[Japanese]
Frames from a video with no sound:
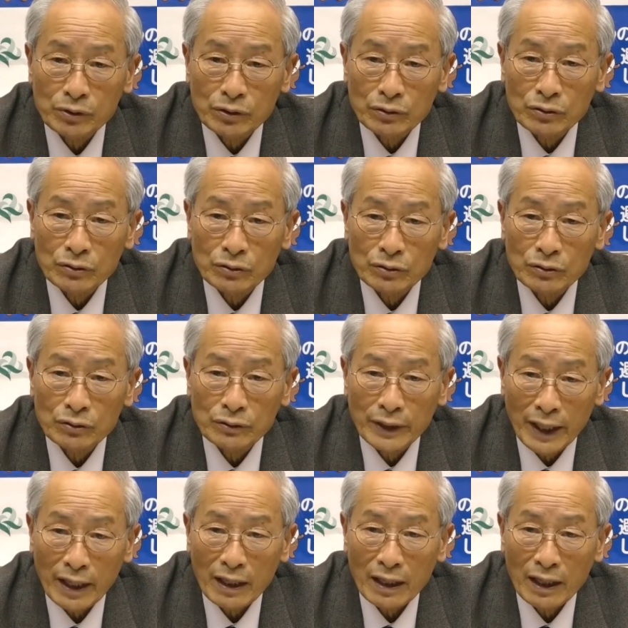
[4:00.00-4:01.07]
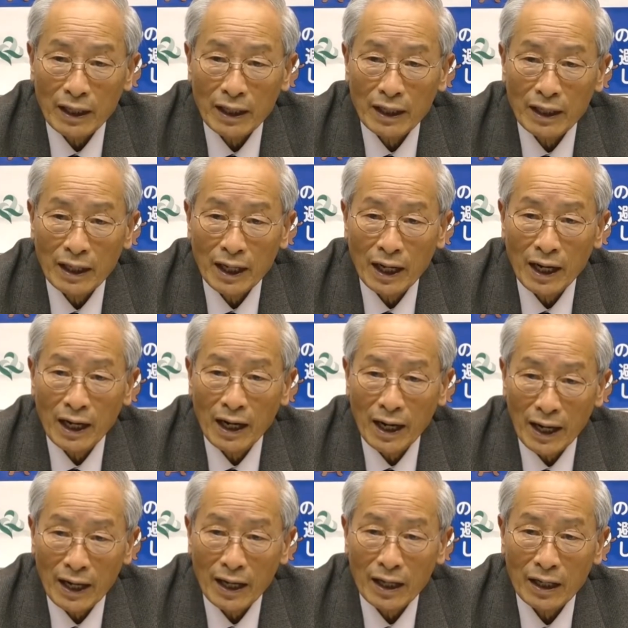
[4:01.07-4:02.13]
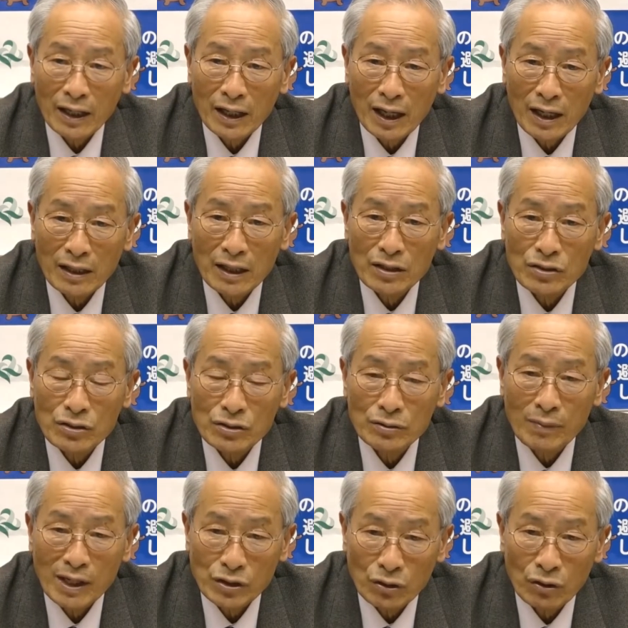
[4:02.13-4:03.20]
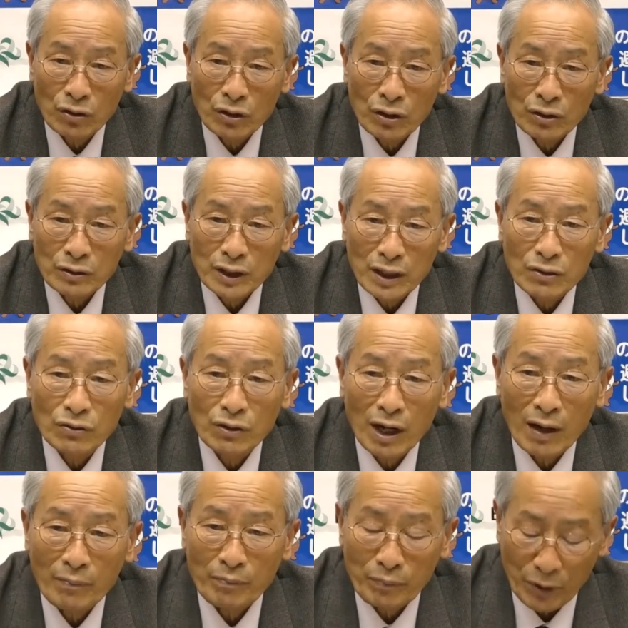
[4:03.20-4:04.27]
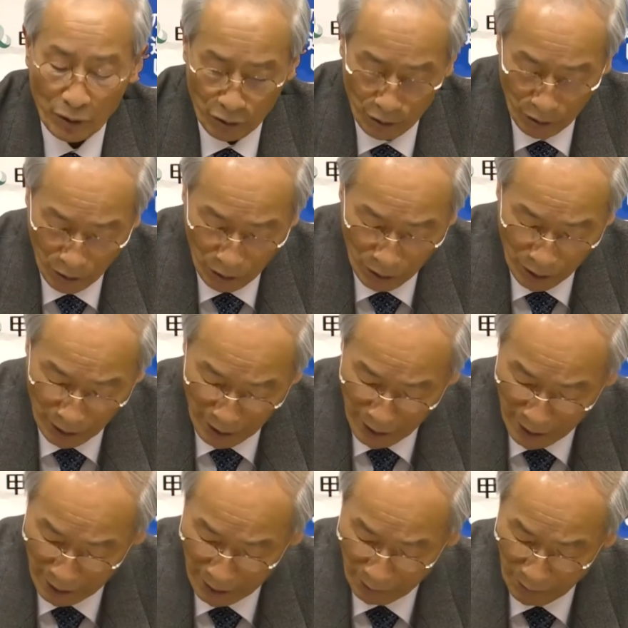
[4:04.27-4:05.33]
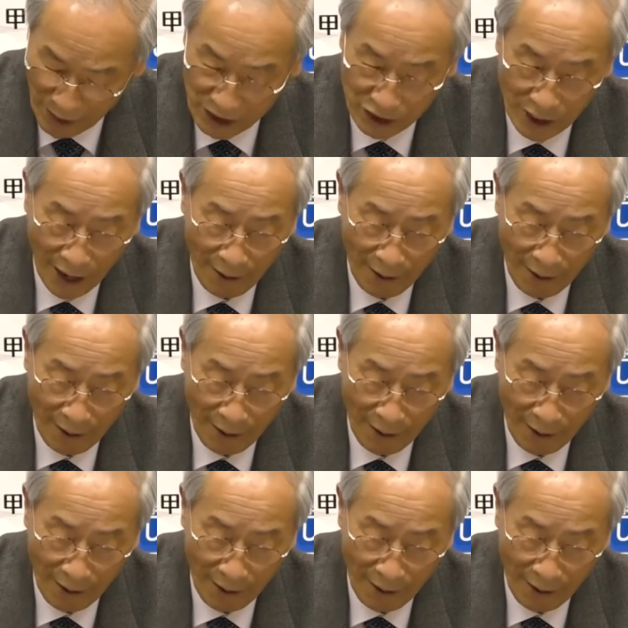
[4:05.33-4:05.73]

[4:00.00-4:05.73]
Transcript: とで、えー、考え経験する場所などの発表をいただきました